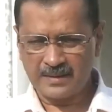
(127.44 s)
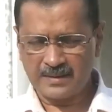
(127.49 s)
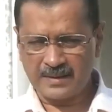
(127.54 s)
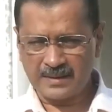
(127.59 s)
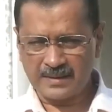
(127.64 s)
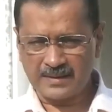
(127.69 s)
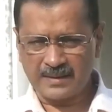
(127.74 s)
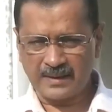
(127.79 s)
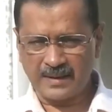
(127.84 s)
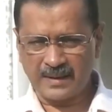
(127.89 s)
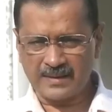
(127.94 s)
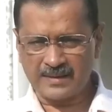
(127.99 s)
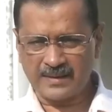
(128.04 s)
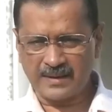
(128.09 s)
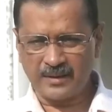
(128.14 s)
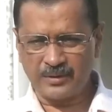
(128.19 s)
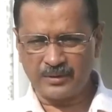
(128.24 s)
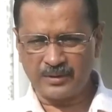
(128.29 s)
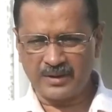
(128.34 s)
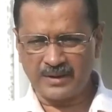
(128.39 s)
जिस तरह
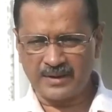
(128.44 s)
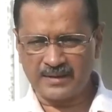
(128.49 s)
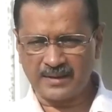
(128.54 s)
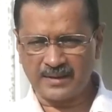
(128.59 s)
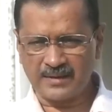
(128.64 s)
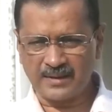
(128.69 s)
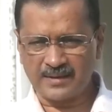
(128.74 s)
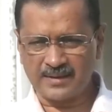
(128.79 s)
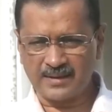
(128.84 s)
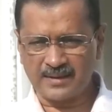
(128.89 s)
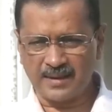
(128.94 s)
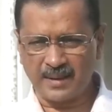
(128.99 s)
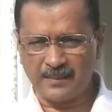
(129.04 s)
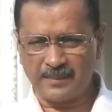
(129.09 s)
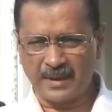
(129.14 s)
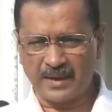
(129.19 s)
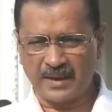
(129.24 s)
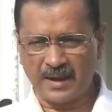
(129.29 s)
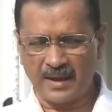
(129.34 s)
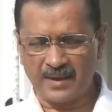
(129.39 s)
से उनकी सदस्यता
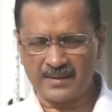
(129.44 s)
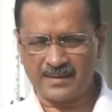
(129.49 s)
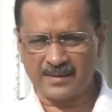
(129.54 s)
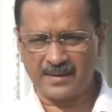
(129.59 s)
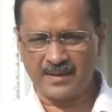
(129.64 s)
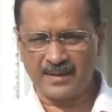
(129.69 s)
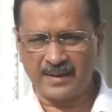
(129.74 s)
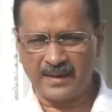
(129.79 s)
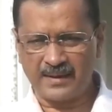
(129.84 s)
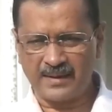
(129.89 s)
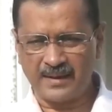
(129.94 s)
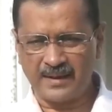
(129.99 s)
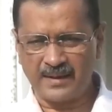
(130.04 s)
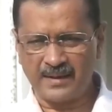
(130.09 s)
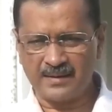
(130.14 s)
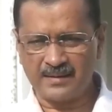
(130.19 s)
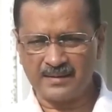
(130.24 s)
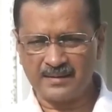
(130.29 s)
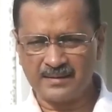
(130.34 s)
बर्खास्त की गई है